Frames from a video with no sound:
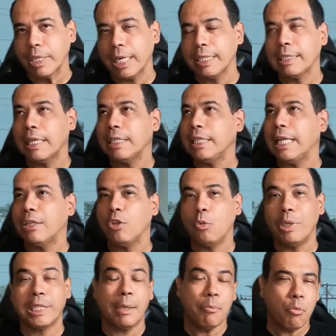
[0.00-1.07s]
que está allí dando
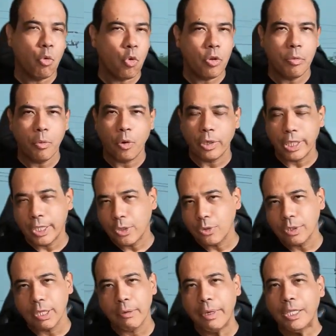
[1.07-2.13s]
vueltas, muy
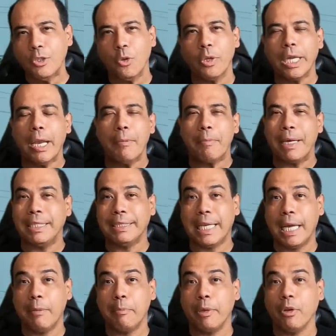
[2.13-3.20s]
bonito se ve todo en el
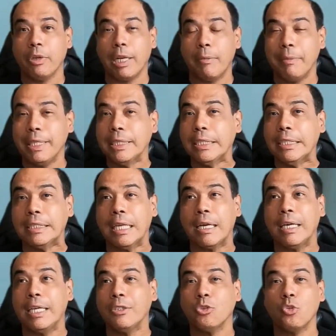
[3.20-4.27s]
paisaje, pero realmente
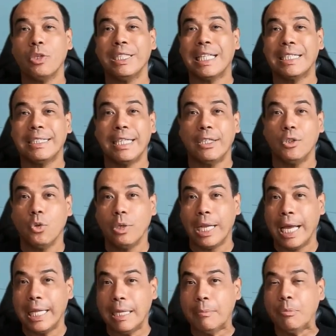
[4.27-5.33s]
eso no está haciendo
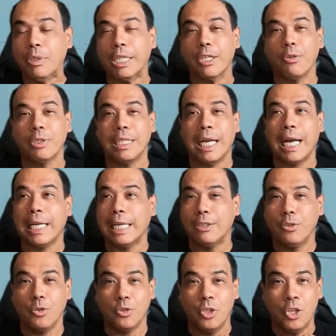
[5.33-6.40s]
nada porque no está
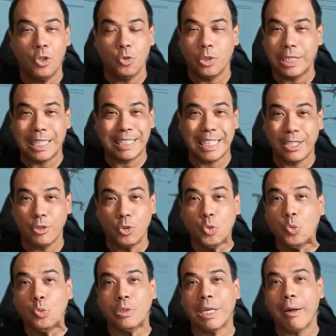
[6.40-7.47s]
agarrando, no está haciendo
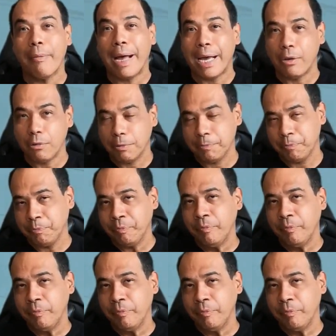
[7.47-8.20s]
su trabajo